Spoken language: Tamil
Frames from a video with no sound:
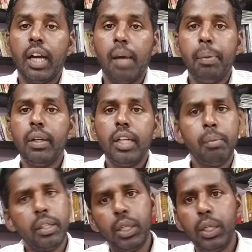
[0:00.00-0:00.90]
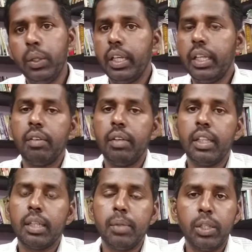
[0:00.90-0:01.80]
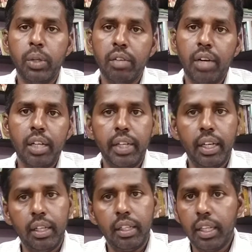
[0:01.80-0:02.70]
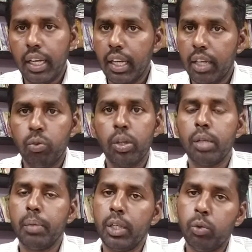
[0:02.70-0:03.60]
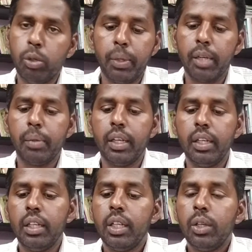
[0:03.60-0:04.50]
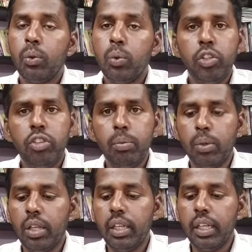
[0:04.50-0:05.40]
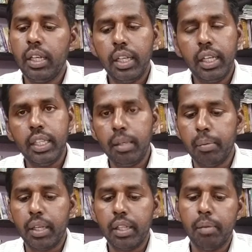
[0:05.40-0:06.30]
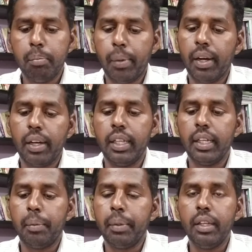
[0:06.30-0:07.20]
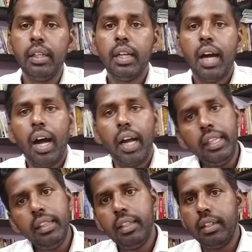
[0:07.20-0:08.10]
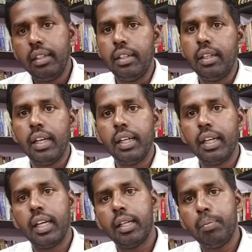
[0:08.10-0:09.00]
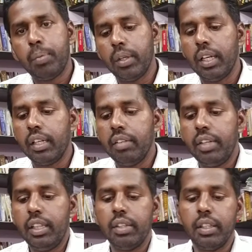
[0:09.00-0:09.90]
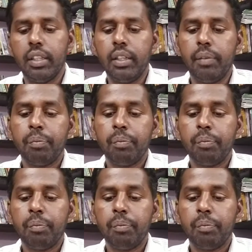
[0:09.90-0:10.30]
அப்போ நமக்கு தெரியும் ஏற்கனவே தமிழருடைய வாழ்வியல் எல்லாரும் சொல்கிற மாதிரி குறிப்பிடுற மாதிரி குறிஞ்சி முல்லை நெய்தல் மருதம் பாலை அப்படின்னு ஐந்து நிலங்களாக புலங்களாக விரிந்து வந்தது